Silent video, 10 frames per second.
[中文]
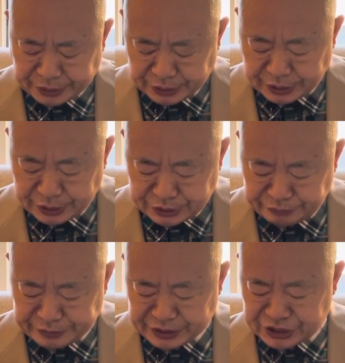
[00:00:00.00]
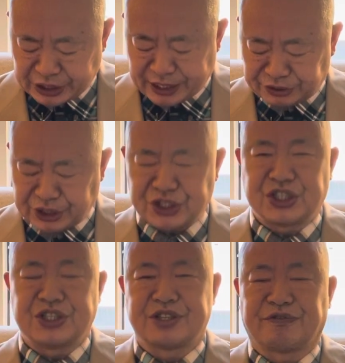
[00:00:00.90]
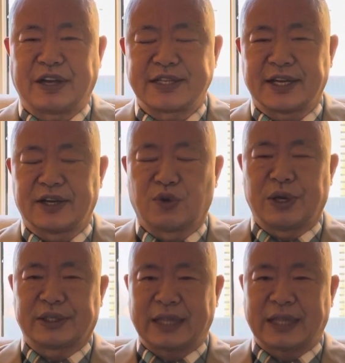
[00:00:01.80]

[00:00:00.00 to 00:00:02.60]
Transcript: 呃，因为呢这两天形势发展很快，